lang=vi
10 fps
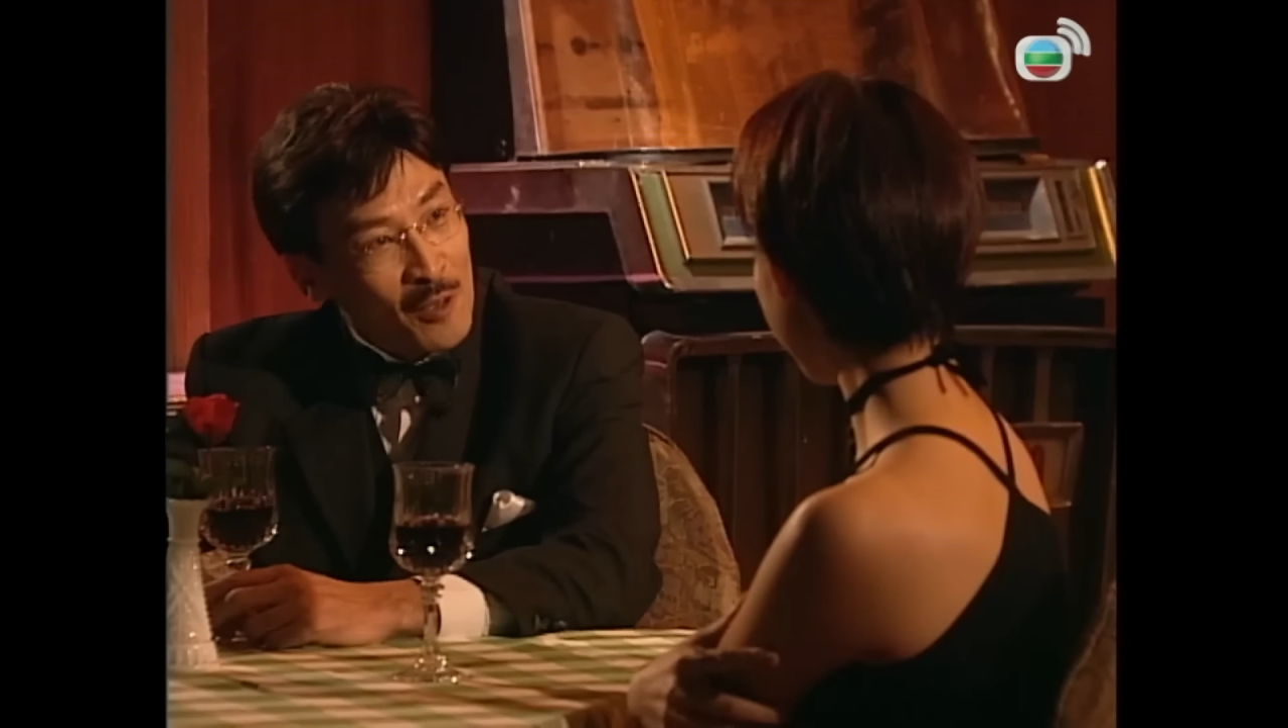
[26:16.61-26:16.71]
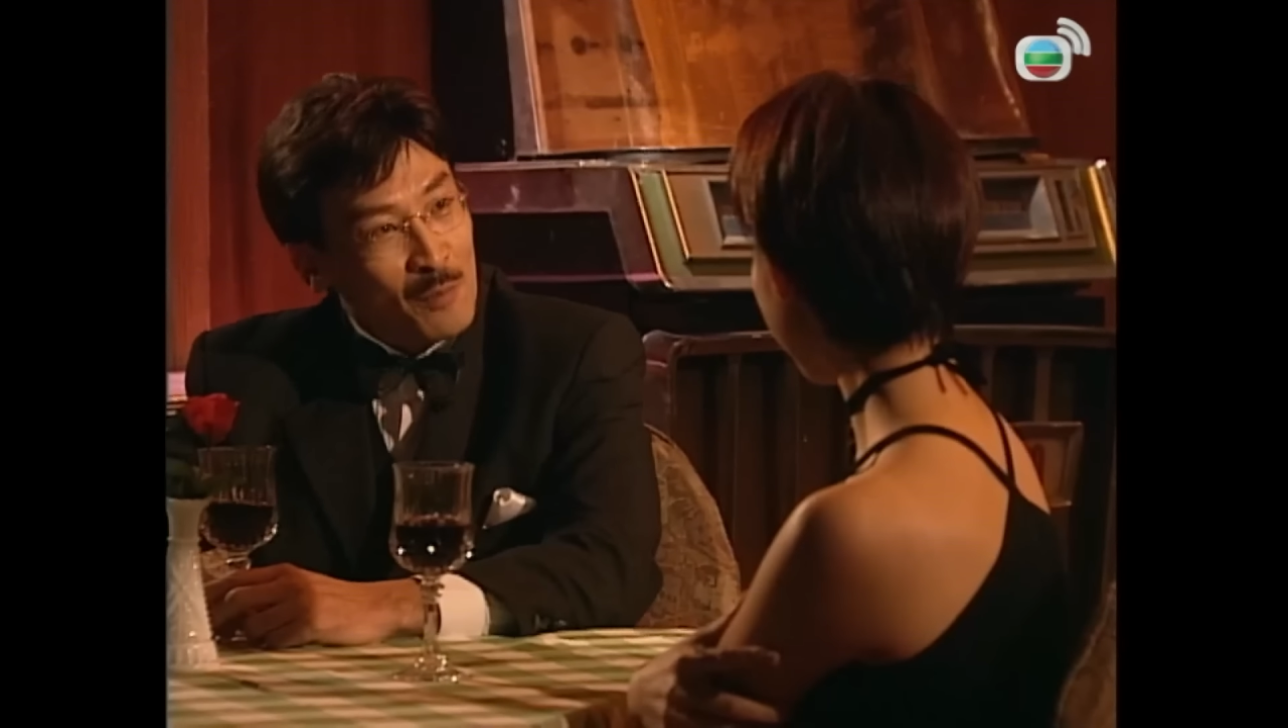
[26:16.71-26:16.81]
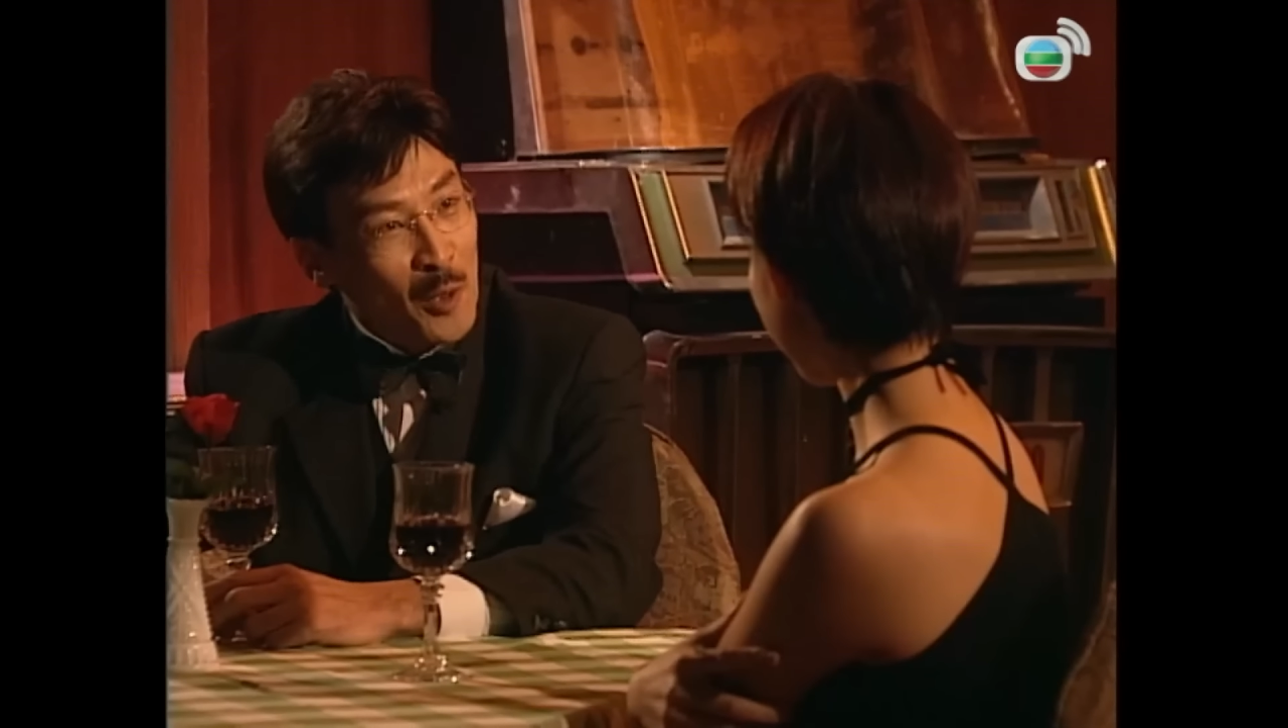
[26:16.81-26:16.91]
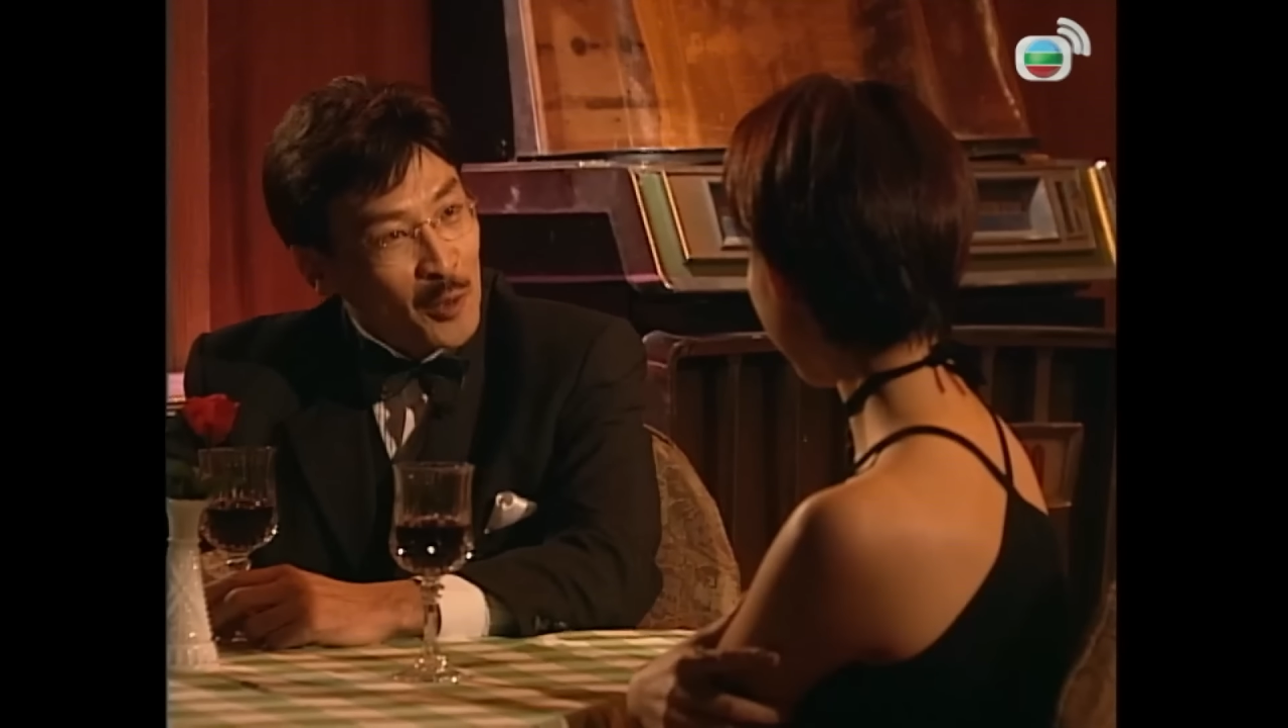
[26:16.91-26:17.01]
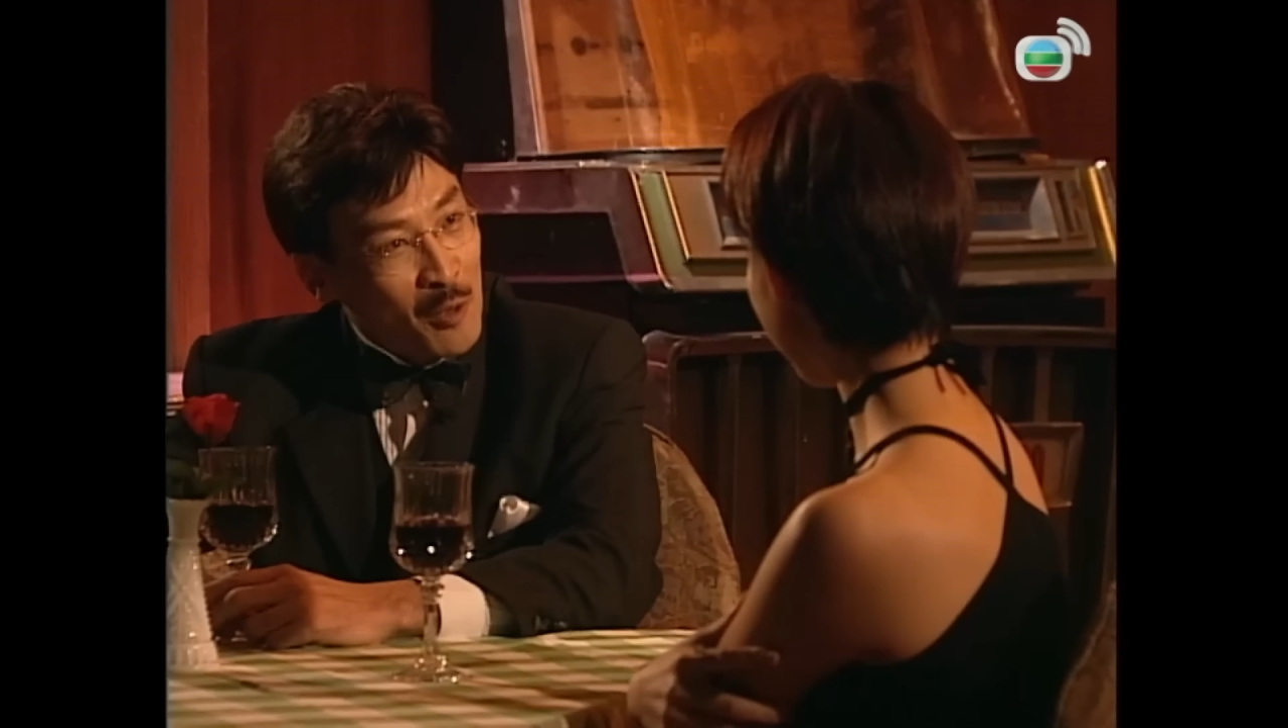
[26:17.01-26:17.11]

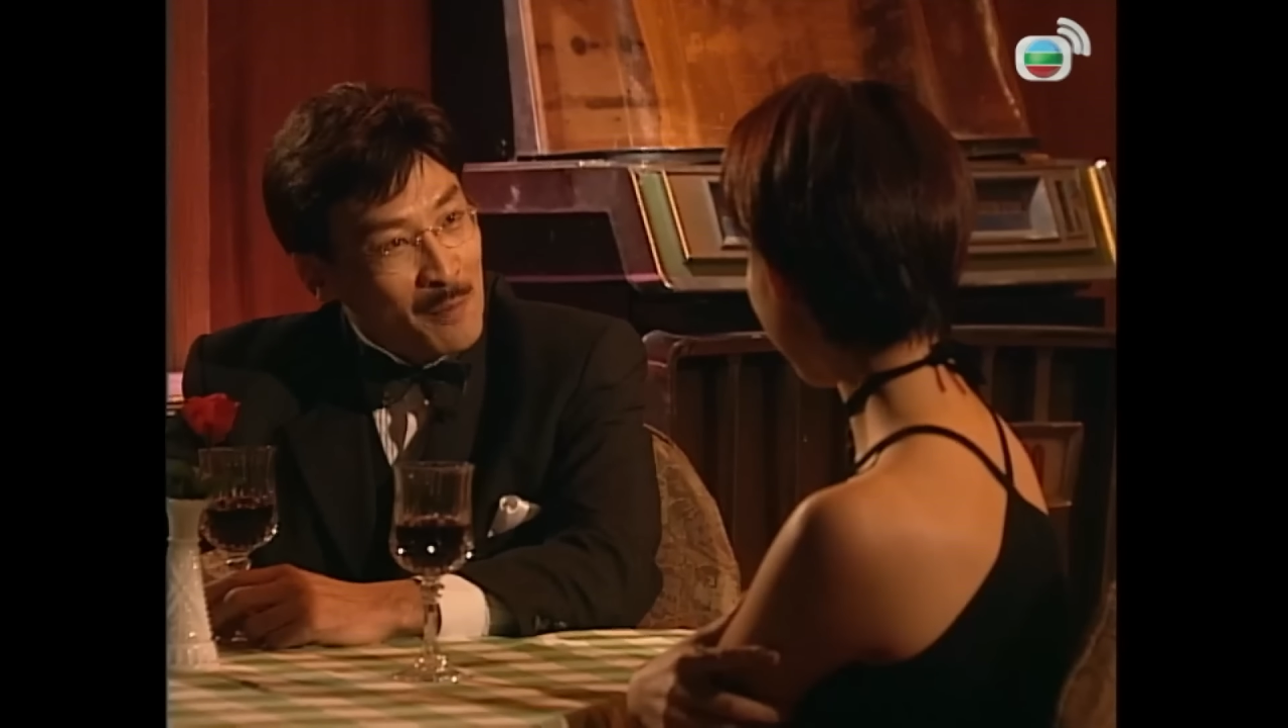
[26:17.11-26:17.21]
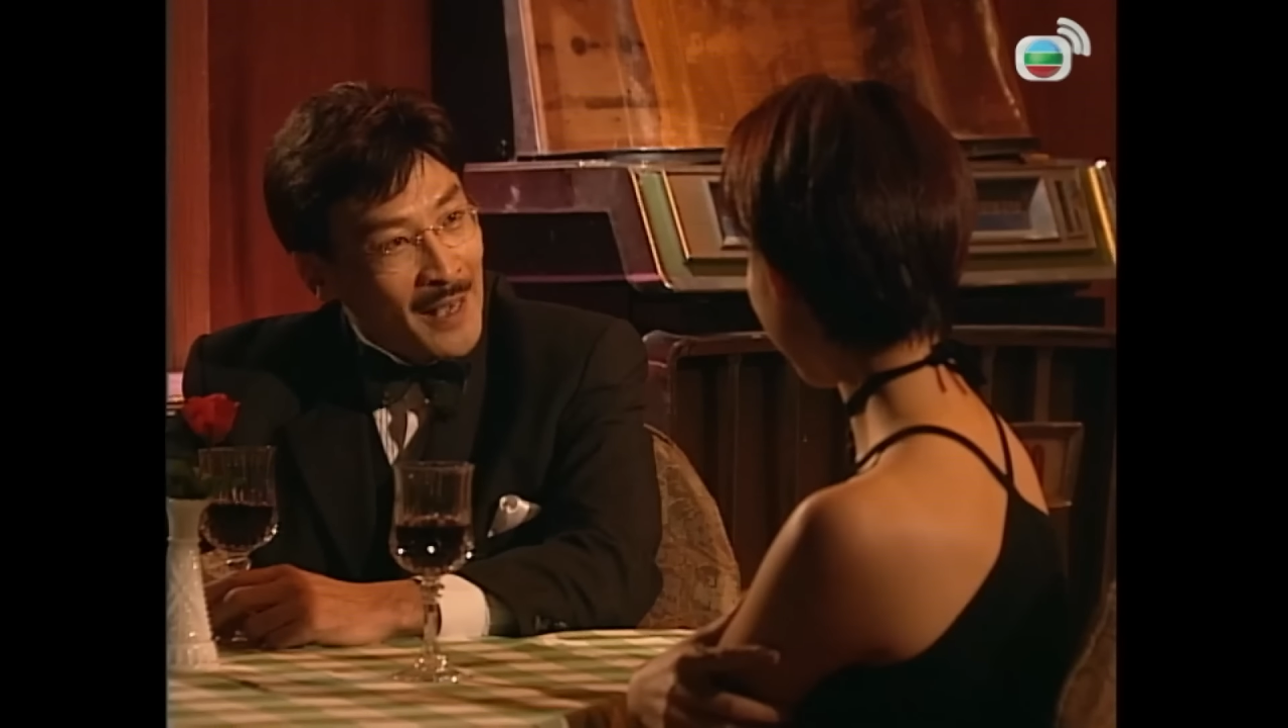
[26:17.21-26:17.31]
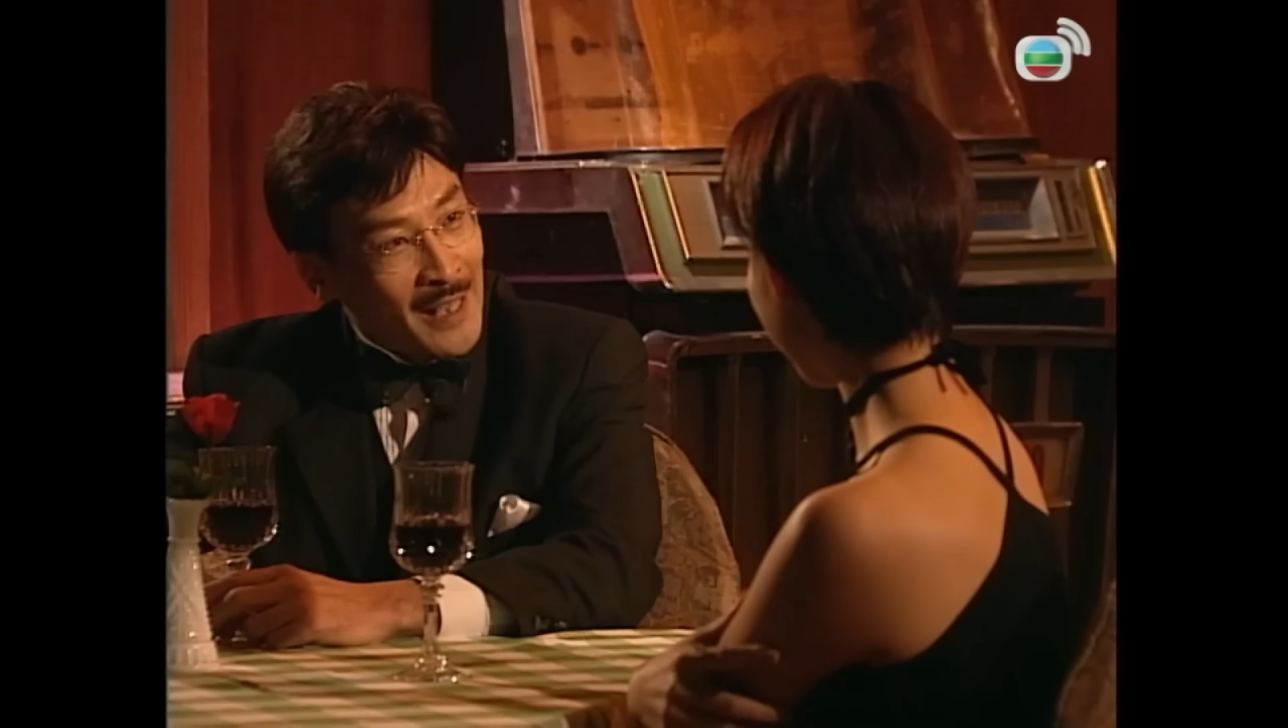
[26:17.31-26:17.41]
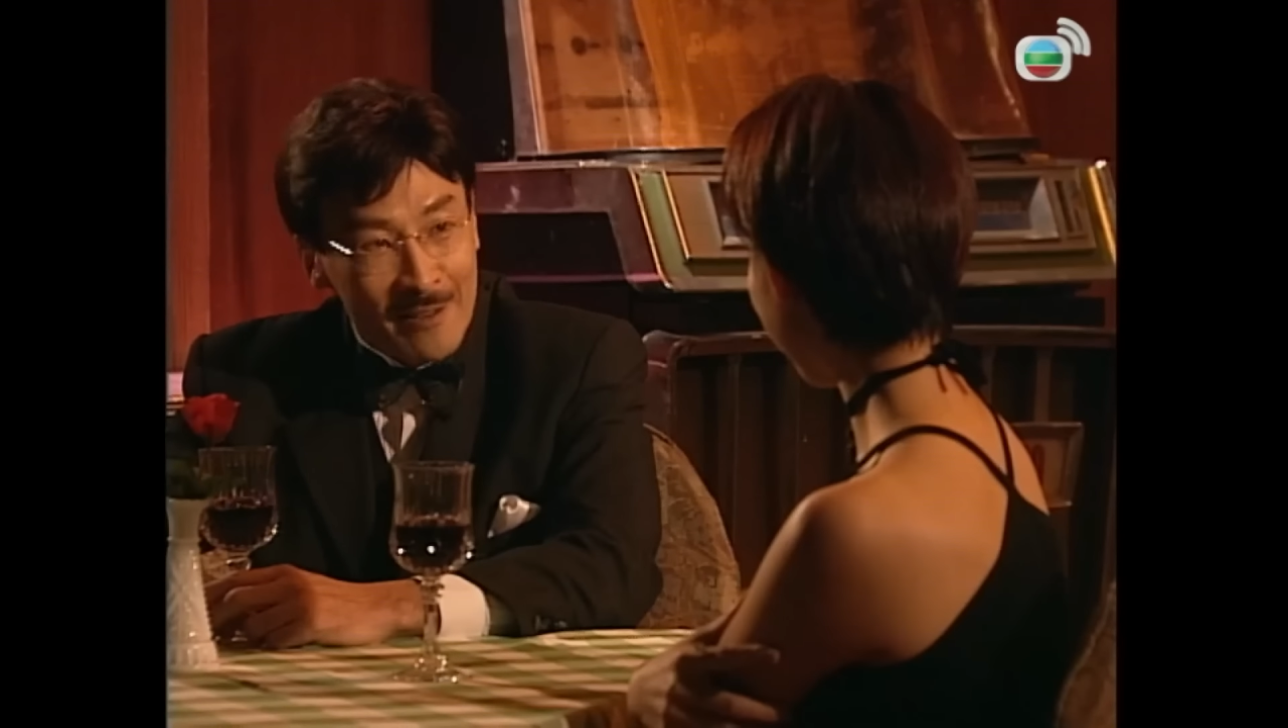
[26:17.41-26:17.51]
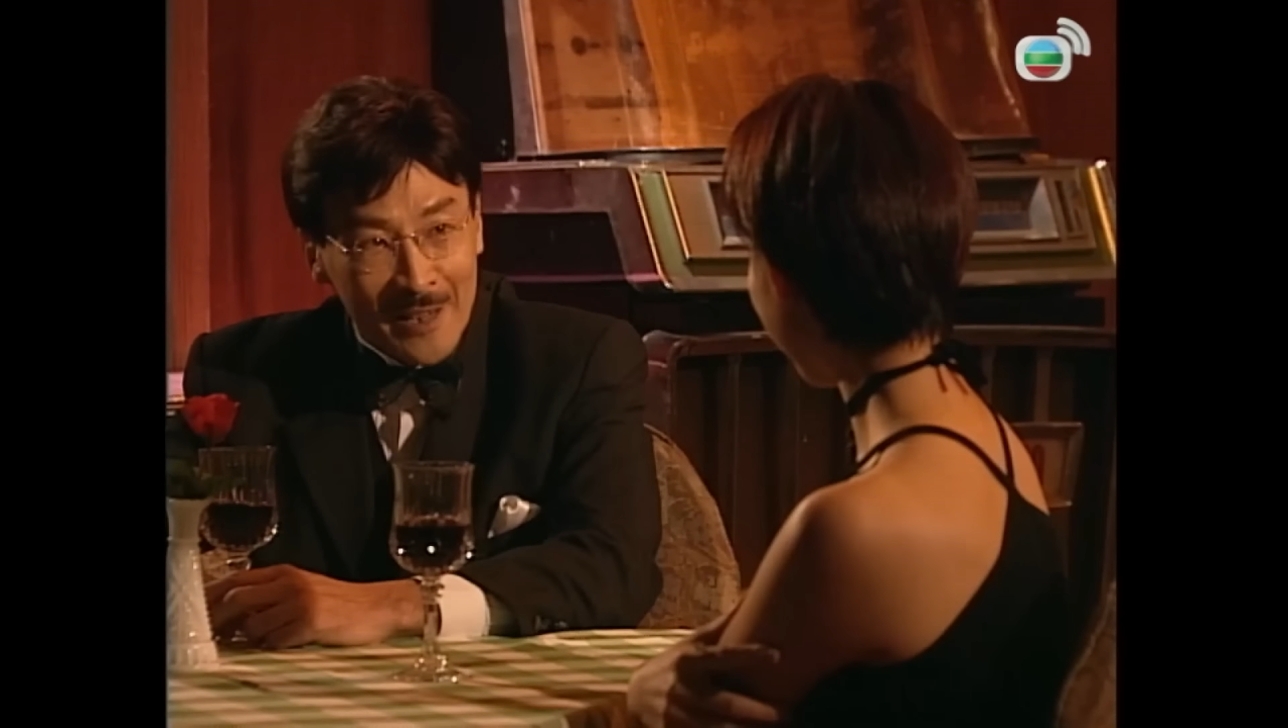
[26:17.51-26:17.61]
Đi với bạn bè
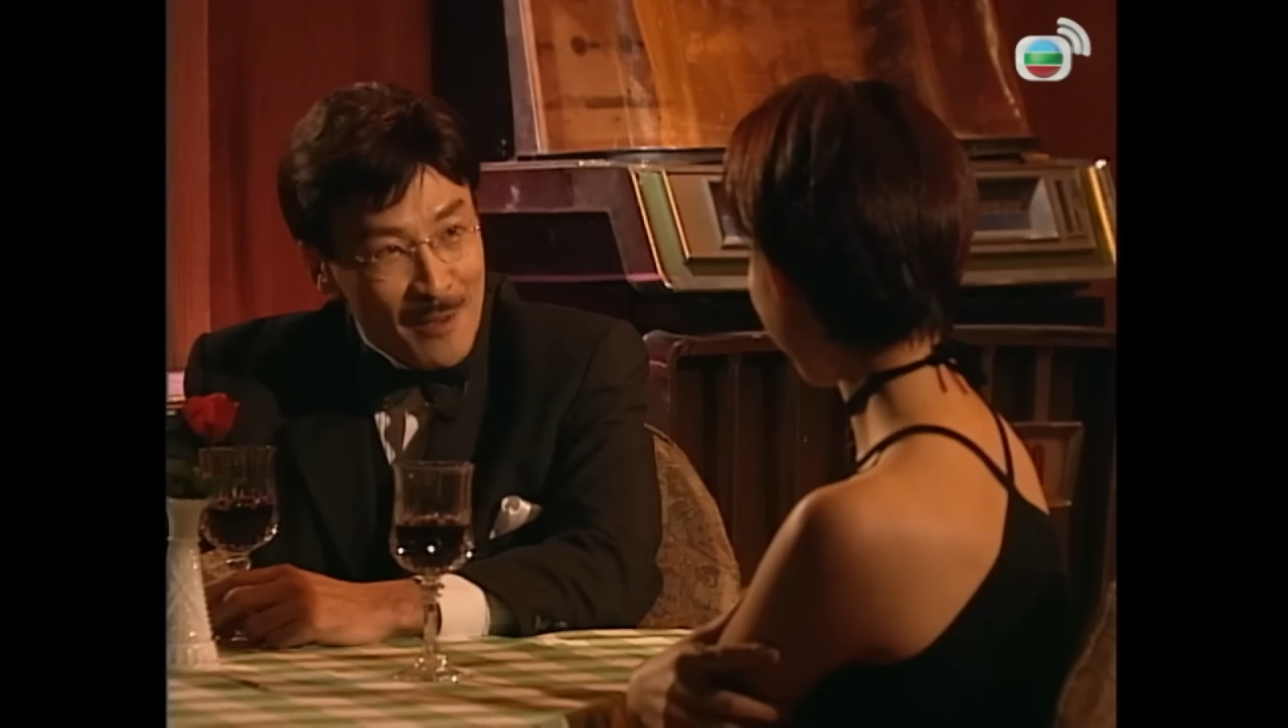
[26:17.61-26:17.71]
thông thường